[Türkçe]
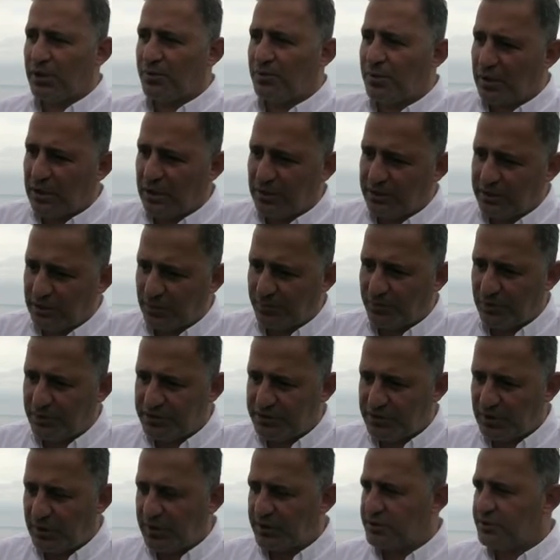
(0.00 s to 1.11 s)
imalat
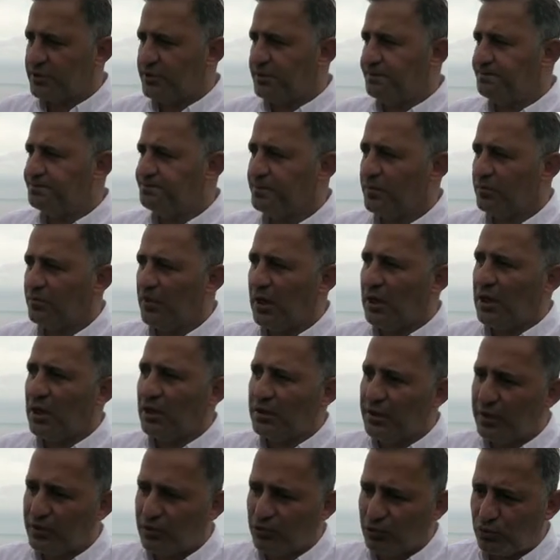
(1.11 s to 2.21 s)
yapılacağı için
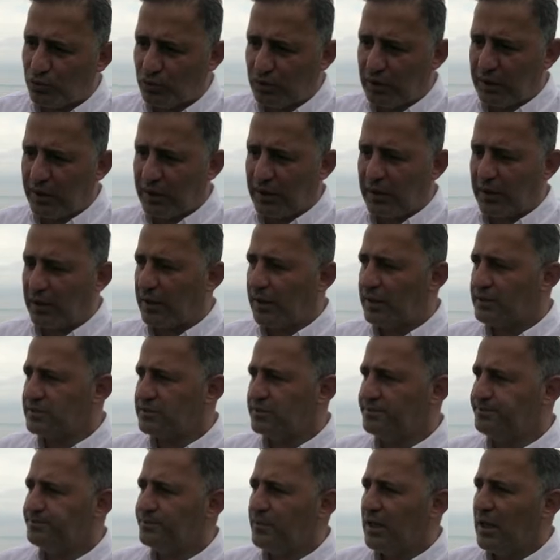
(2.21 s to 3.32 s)
Bakanlar Kurulu kararı lazım.